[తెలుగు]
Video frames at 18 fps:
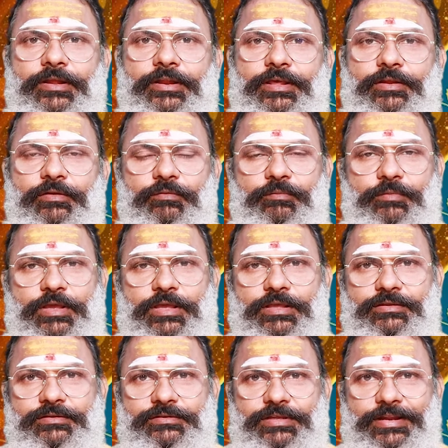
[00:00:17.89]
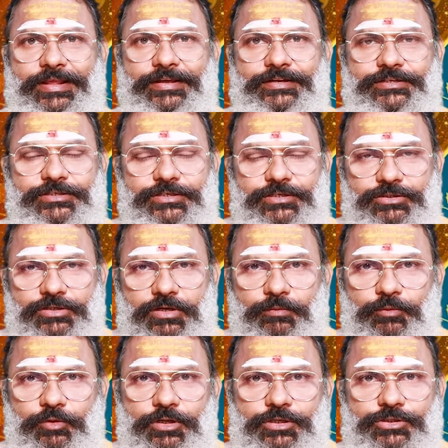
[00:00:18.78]
నేను మీ శ్రీకృష్ణ
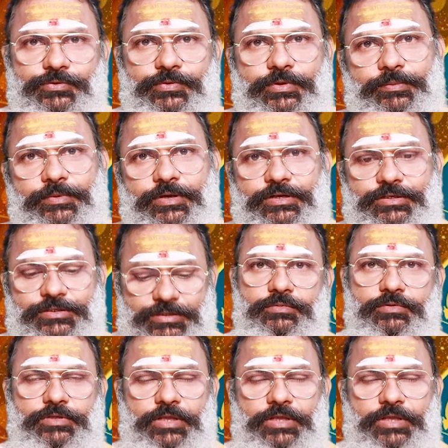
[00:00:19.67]
చాముండేశ్వరి మహర్షి